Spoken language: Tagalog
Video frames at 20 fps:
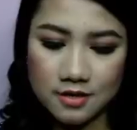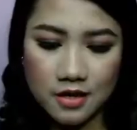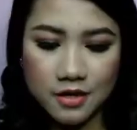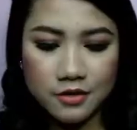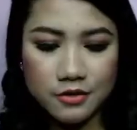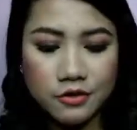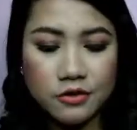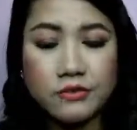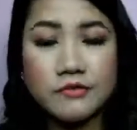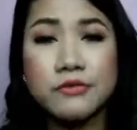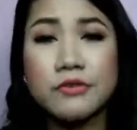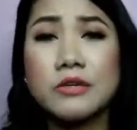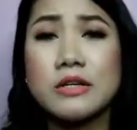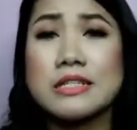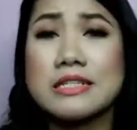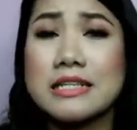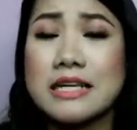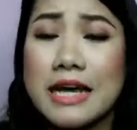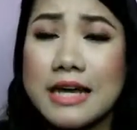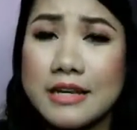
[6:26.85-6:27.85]
I don't know if you
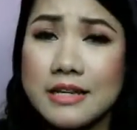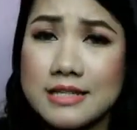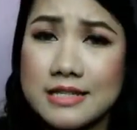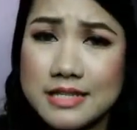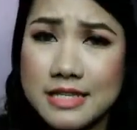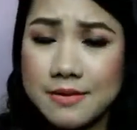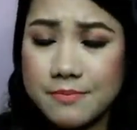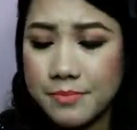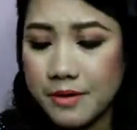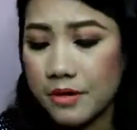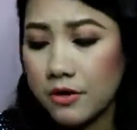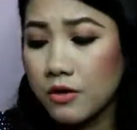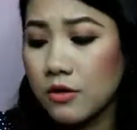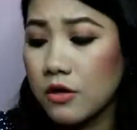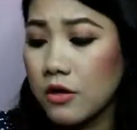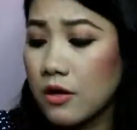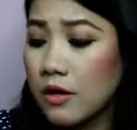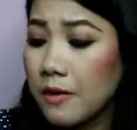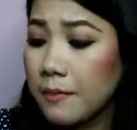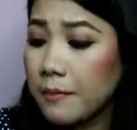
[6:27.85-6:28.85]
can kind of see, pero
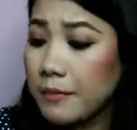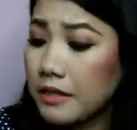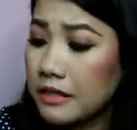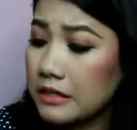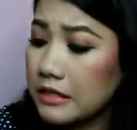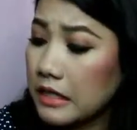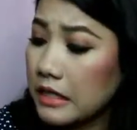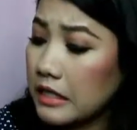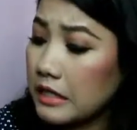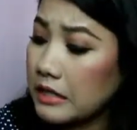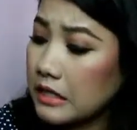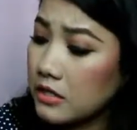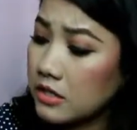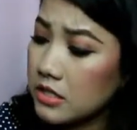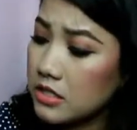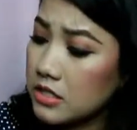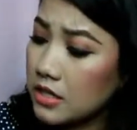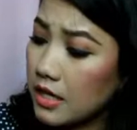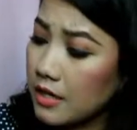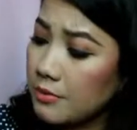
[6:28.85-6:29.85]
pag nakita
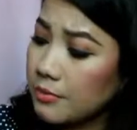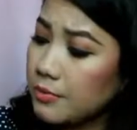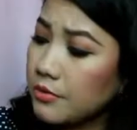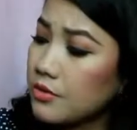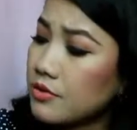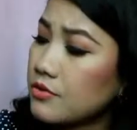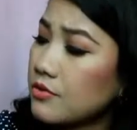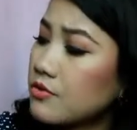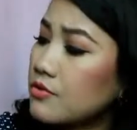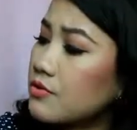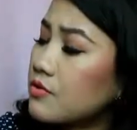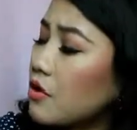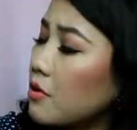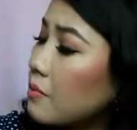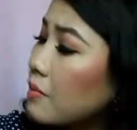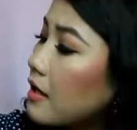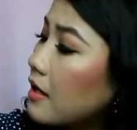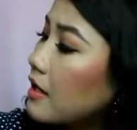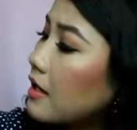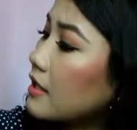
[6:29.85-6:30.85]
niya siya in person,
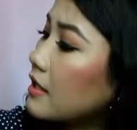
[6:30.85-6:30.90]
sobrang